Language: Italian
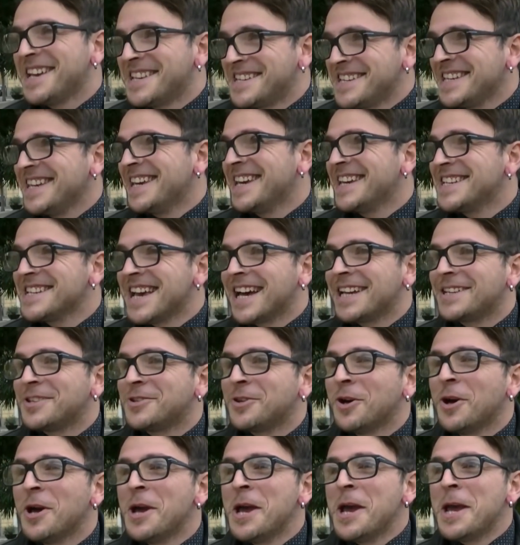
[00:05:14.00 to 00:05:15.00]
sì,
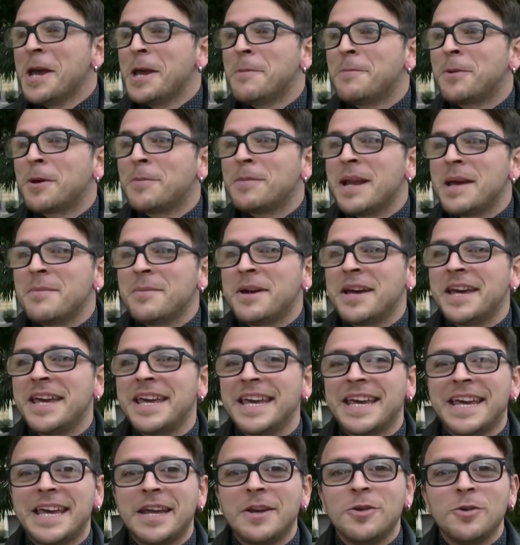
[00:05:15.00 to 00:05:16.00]
esatto. Il problema
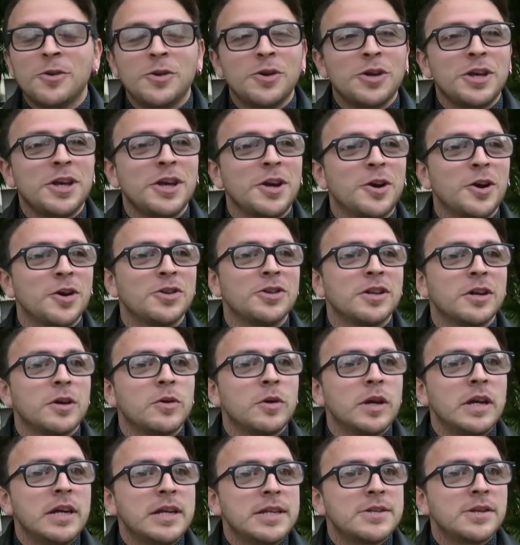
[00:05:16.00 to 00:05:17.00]
è che noi con
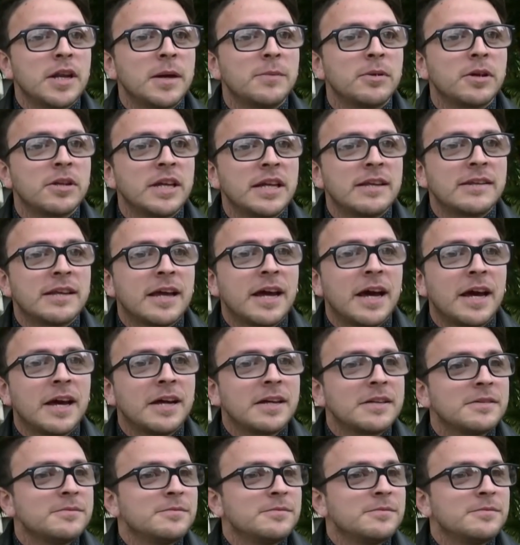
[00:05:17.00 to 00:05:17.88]
quell'isola protetta